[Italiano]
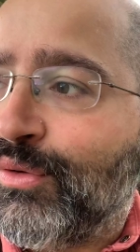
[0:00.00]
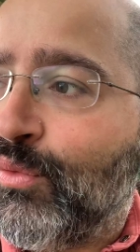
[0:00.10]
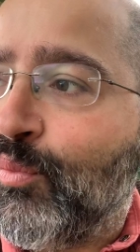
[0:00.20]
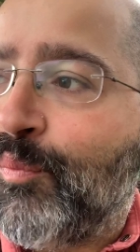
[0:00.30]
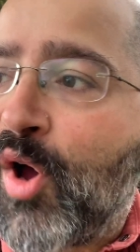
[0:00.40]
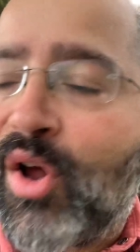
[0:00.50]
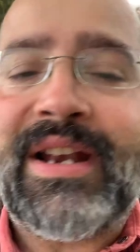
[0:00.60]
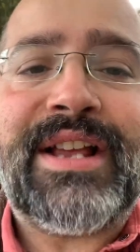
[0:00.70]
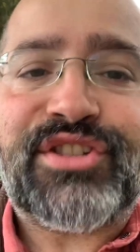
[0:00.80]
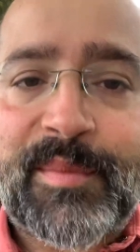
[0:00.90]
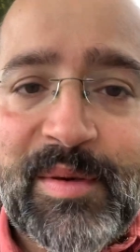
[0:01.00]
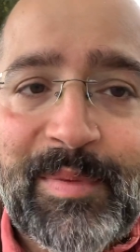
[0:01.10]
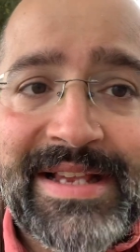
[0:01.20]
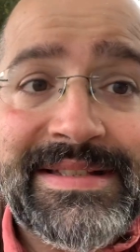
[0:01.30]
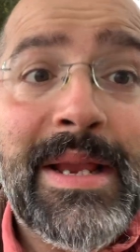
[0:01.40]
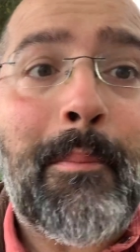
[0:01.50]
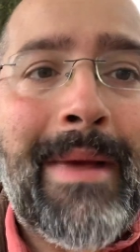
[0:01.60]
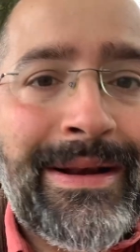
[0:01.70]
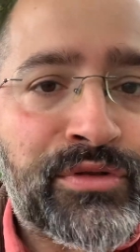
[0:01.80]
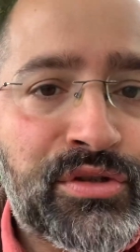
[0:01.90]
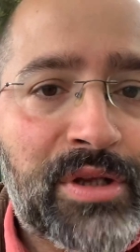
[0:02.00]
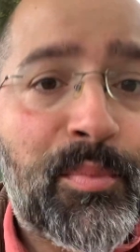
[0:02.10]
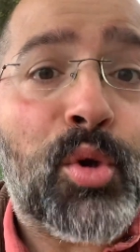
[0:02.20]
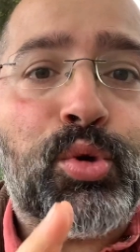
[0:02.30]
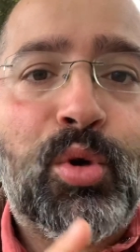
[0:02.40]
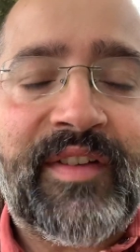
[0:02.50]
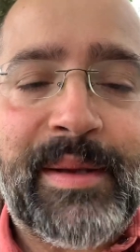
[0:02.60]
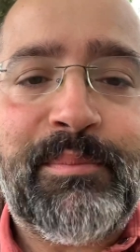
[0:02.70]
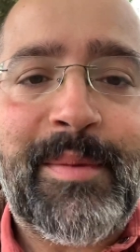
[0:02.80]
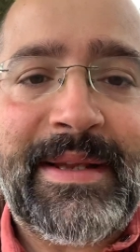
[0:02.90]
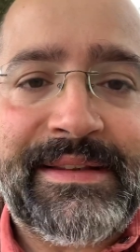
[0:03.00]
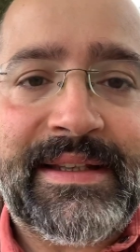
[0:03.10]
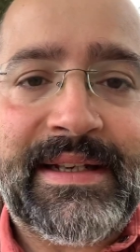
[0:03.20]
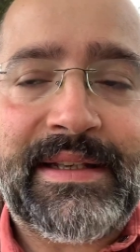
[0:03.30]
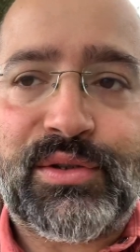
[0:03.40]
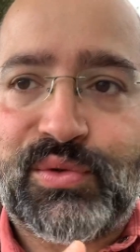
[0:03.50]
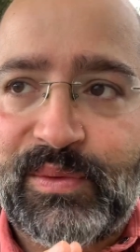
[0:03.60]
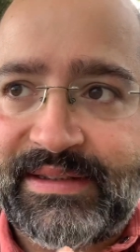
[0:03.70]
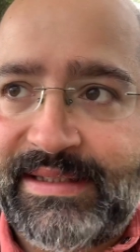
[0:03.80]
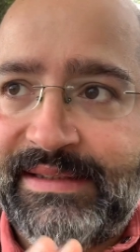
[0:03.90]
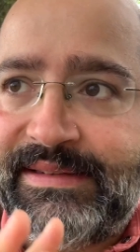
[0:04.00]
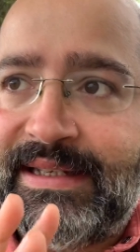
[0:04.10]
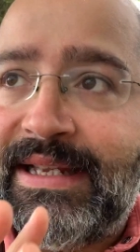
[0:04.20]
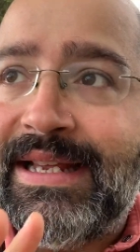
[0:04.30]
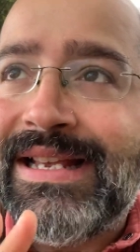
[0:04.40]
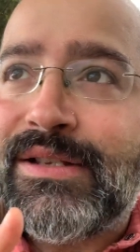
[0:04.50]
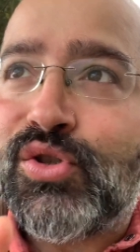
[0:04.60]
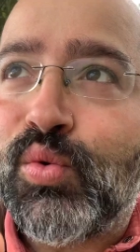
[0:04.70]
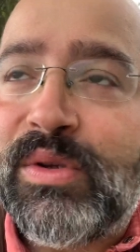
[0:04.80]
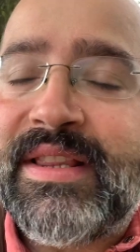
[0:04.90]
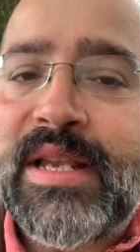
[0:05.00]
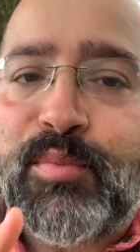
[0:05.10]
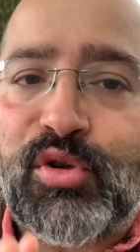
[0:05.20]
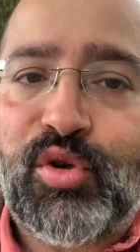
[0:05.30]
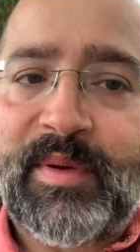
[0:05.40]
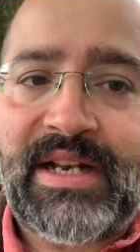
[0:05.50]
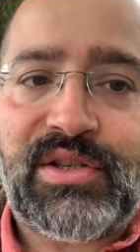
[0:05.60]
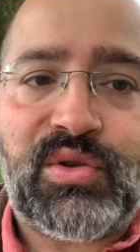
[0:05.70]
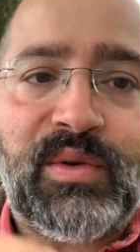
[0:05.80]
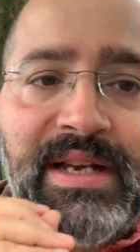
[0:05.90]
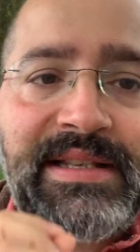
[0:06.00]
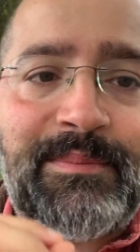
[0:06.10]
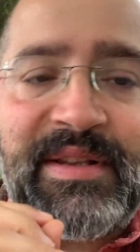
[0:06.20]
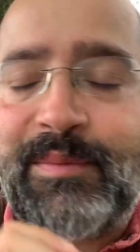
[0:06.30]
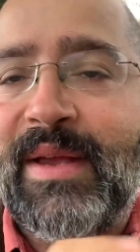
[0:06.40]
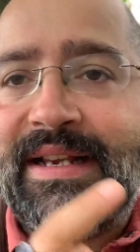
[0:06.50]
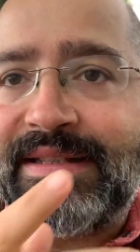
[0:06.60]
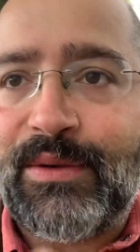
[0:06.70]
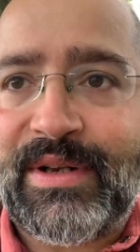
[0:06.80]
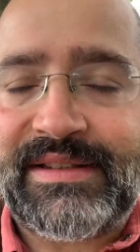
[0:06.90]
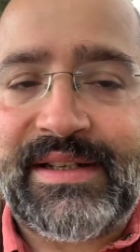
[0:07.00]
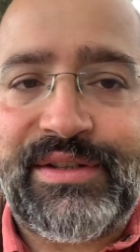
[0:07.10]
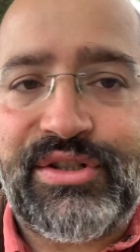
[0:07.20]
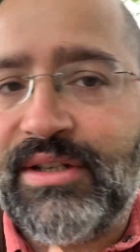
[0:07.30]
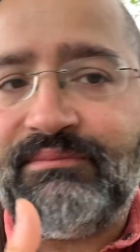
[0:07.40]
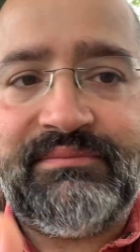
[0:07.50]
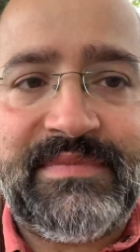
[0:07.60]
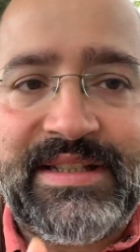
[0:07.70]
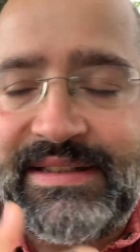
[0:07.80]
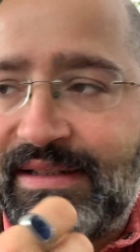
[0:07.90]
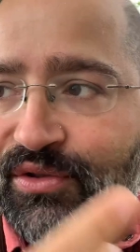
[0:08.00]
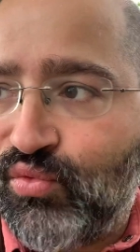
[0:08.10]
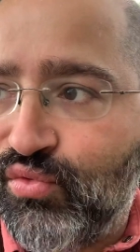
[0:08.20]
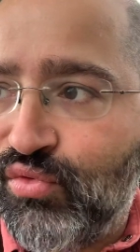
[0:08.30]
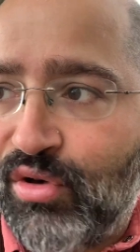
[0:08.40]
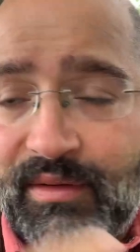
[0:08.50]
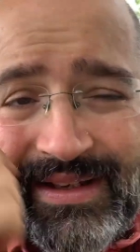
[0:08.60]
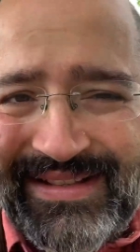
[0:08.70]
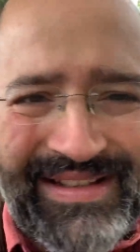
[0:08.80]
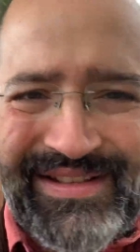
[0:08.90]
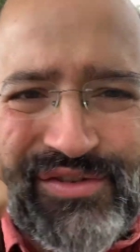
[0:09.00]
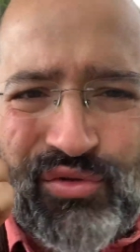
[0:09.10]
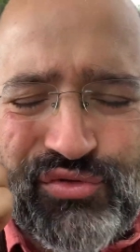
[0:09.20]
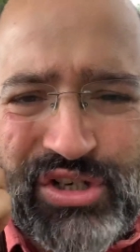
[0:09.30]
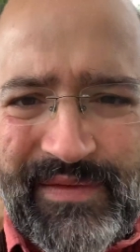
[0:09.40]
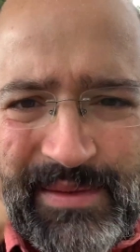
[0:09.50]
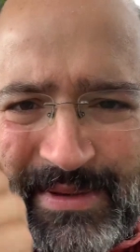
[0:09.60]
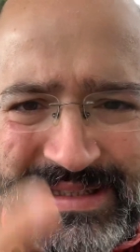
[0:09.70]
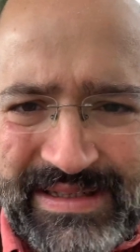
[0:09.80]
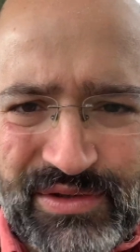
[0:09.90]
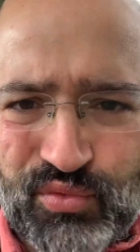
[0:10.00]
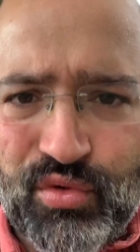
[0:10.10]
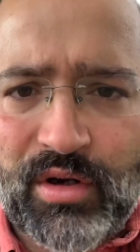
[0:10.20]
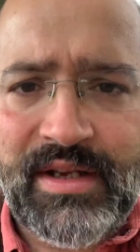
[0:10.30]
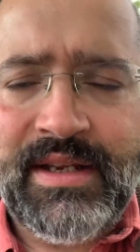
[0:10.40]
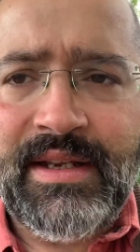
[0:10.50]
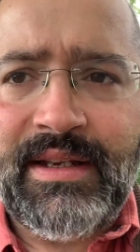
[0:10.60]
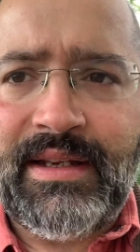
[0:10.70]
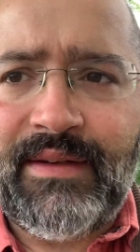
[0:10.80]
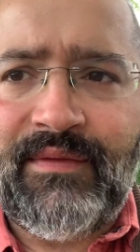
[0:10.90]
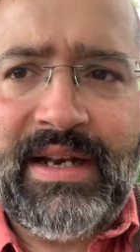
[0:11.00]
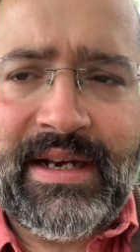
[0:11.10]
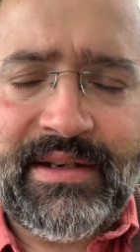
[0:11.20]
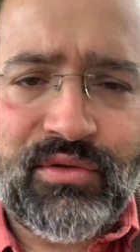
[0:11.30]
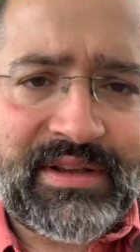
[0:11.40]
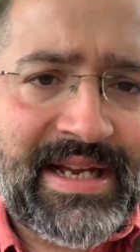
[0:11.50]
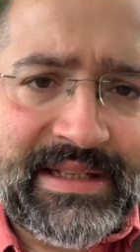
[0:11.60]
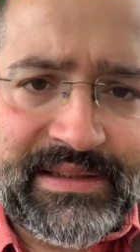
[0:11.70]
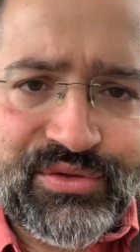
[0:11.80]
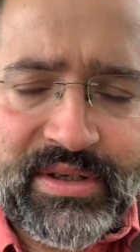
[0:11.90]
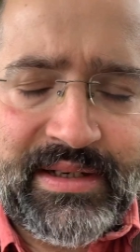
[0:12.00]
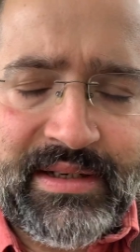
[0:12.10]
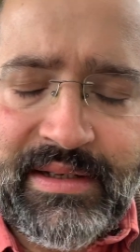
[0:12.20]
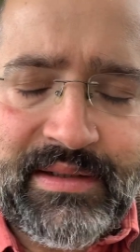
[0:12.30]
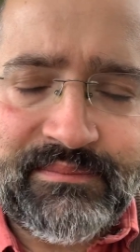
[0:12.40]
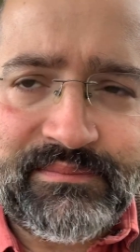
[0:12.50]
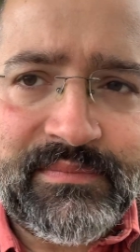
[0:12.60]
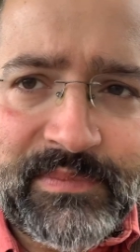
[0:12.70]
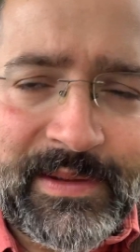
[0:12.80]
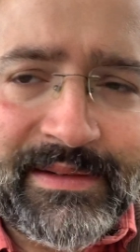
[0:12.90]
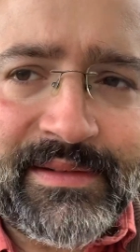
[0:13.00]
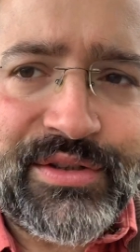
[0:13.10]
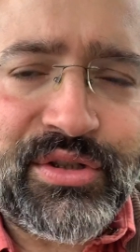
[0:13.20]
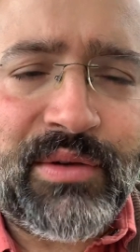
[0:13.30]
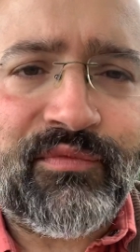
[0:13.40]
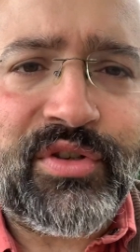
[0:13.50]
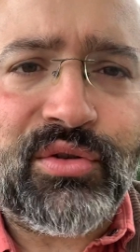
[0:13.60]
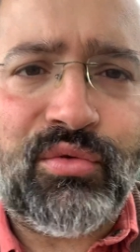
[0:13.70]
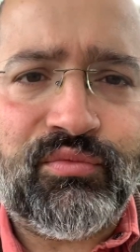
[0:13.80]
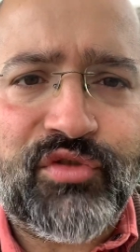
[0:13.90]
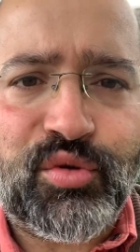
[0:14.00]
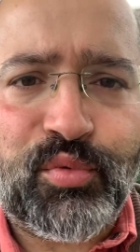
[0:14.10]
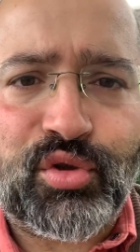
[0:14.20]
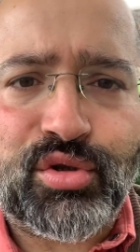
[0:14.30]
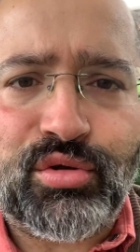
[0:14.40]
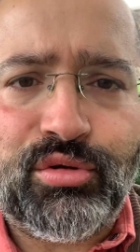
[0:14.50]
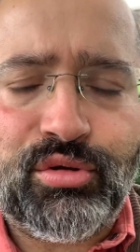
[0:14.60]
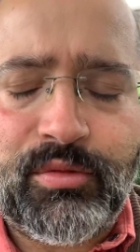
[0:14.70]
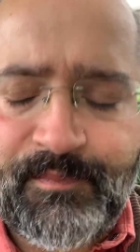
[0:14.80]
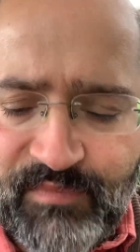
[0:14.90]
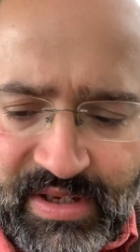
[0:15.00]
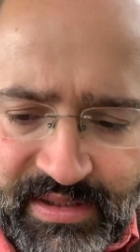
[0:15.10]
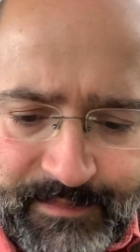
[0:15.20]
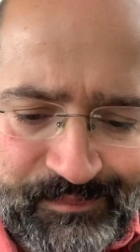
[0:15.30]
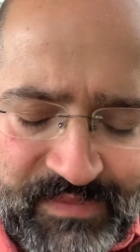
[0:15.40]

un po' lascia perplessi, ma allo stesso tempo dovrebbe mettere sull'attenti sul tipo di operazione. Elizabeth Banks è un'attrice, se andate su Google, se, se non ce l'avete in mente andate su Google e ve la ricordate, cioè è un'attrice da un, con un viso piuttosto eh,